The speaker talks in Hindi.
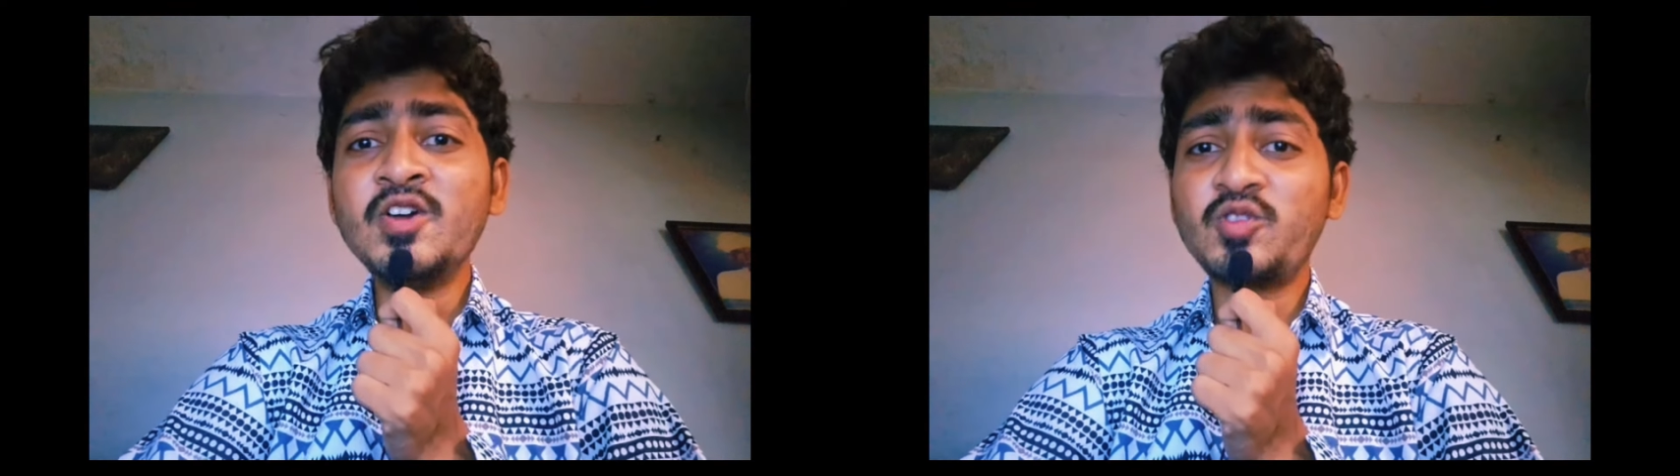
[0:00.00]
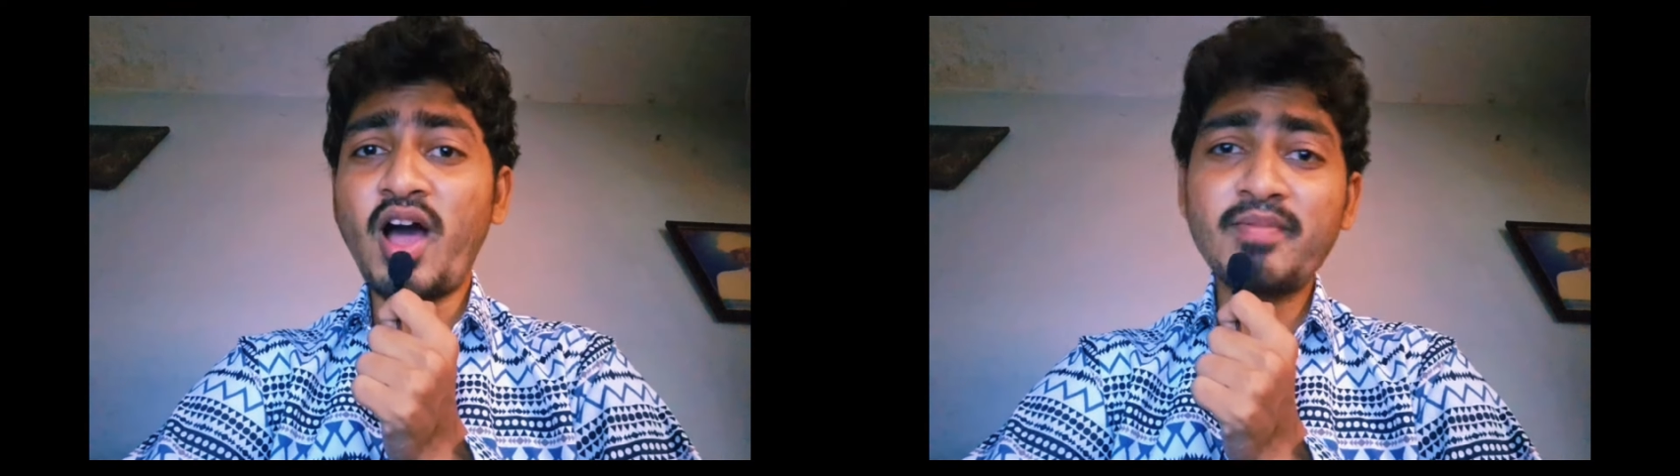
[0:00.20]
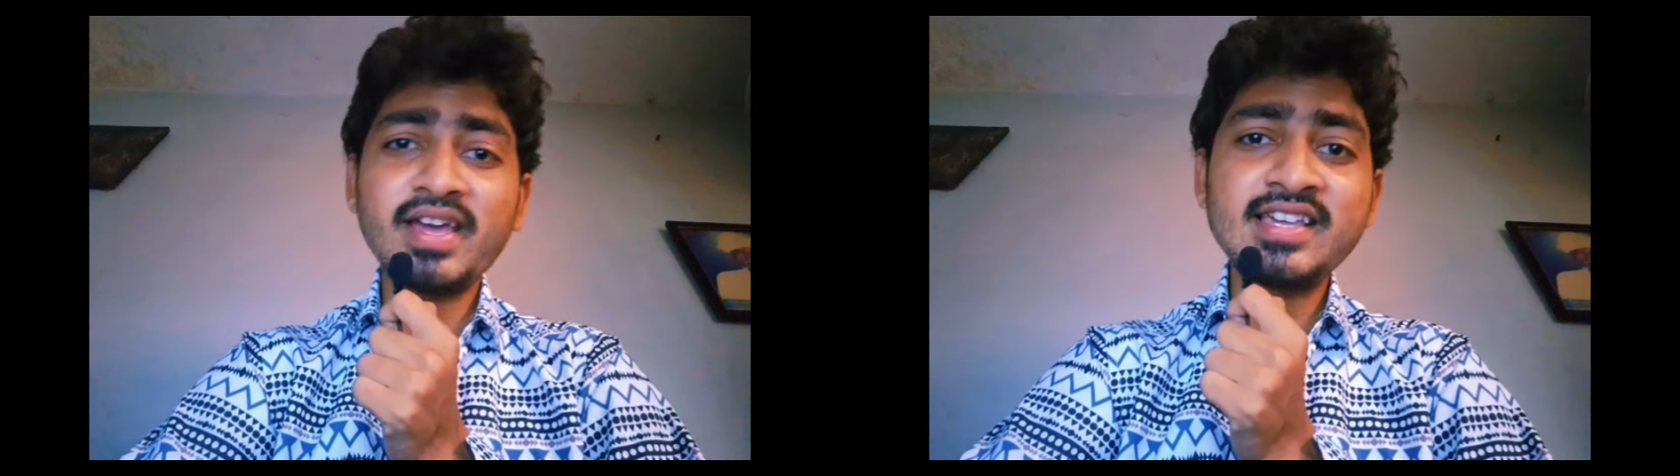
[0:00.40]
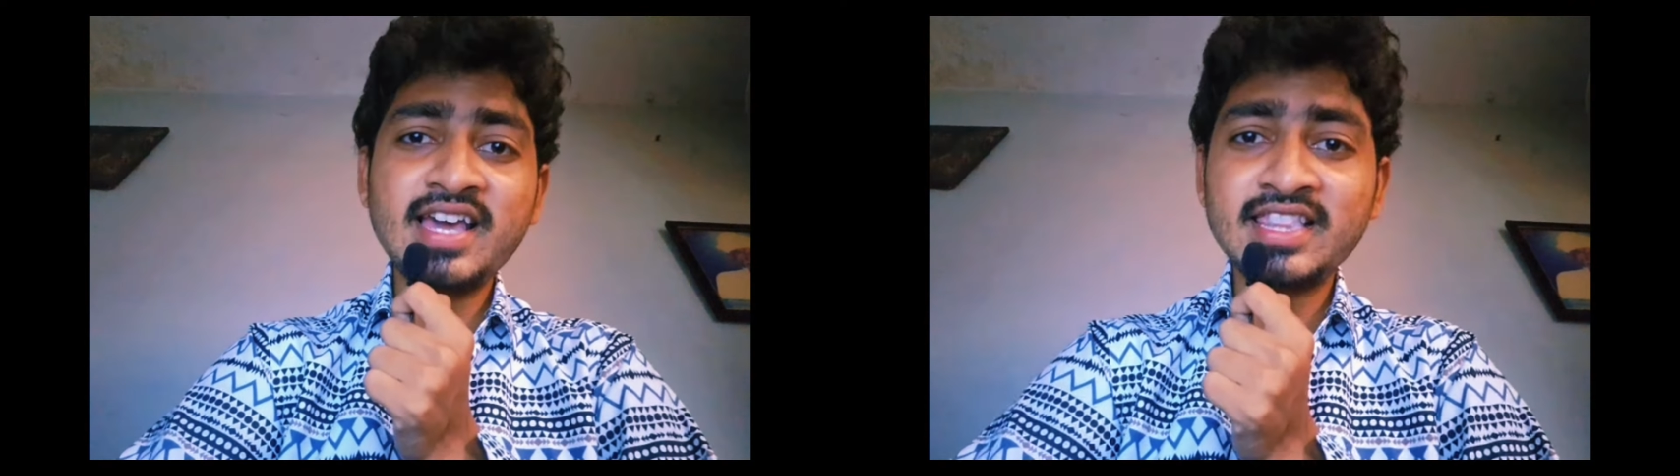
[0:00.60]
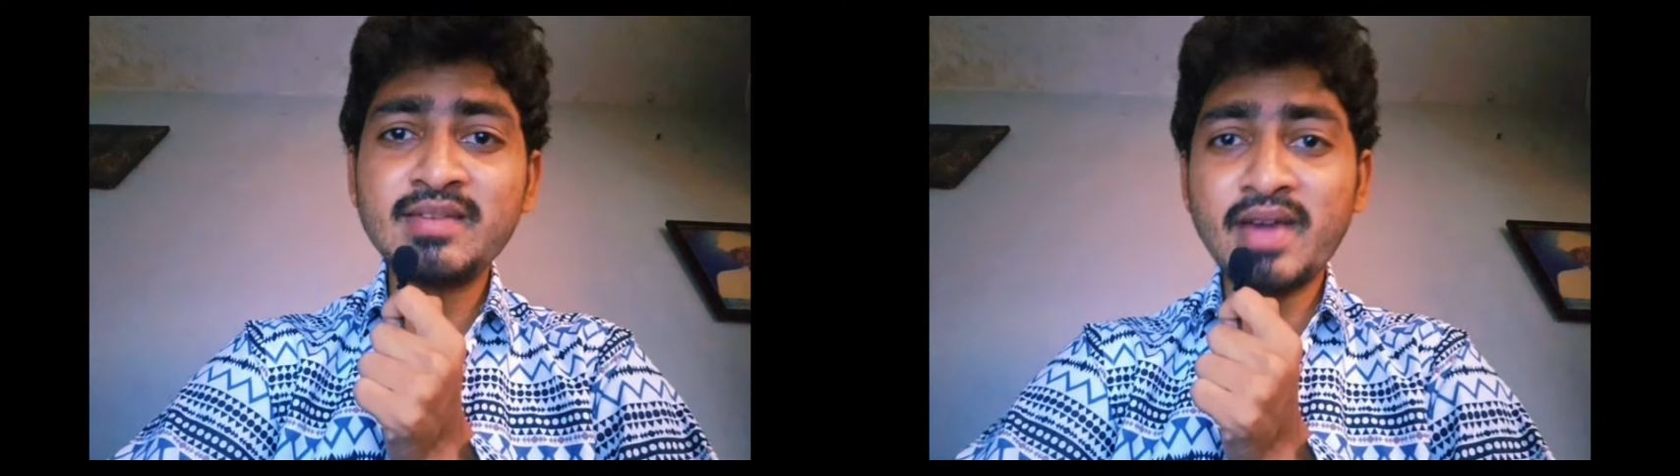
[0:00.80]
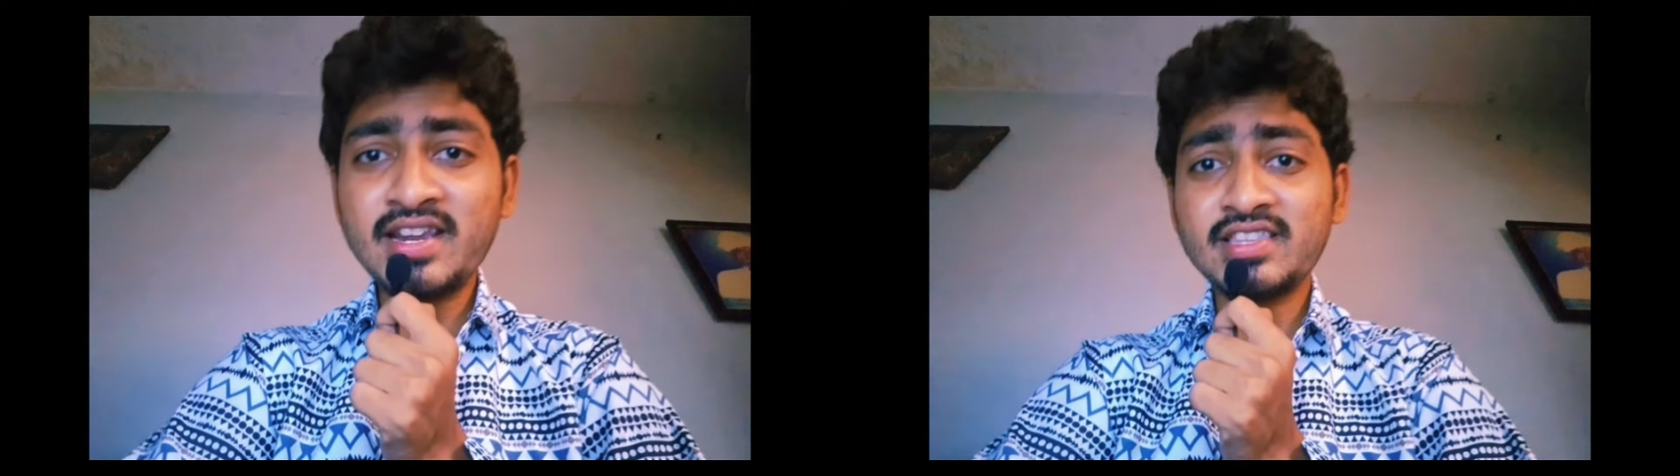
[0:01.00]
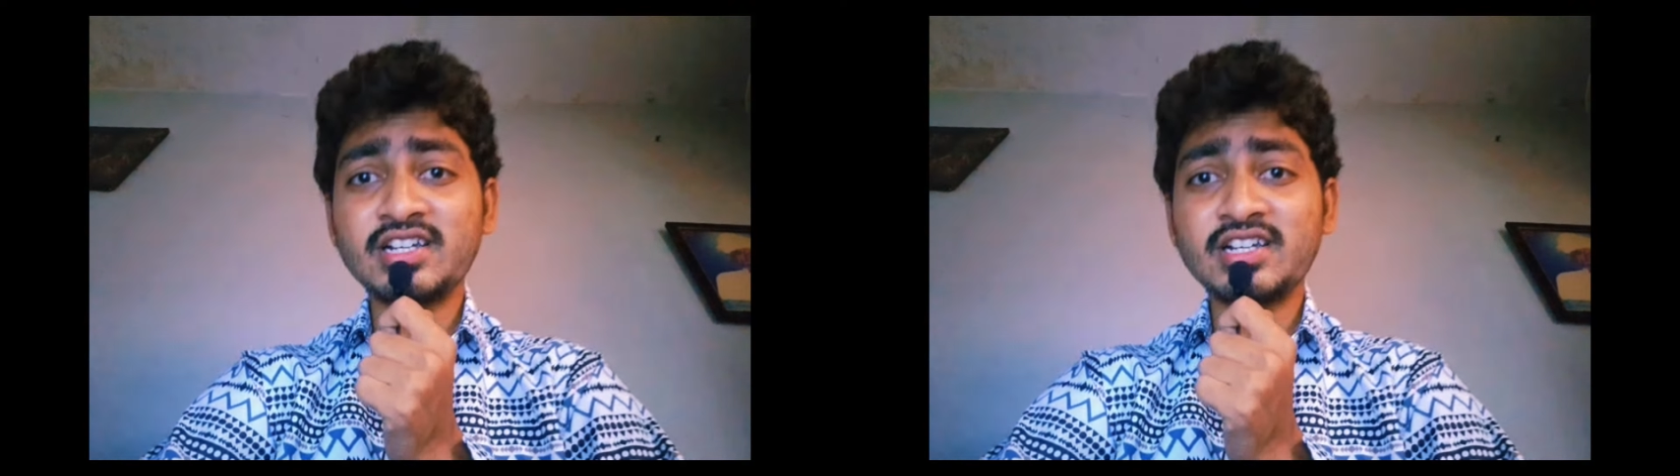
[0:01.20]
तो आपके लिए इतनी मेहनत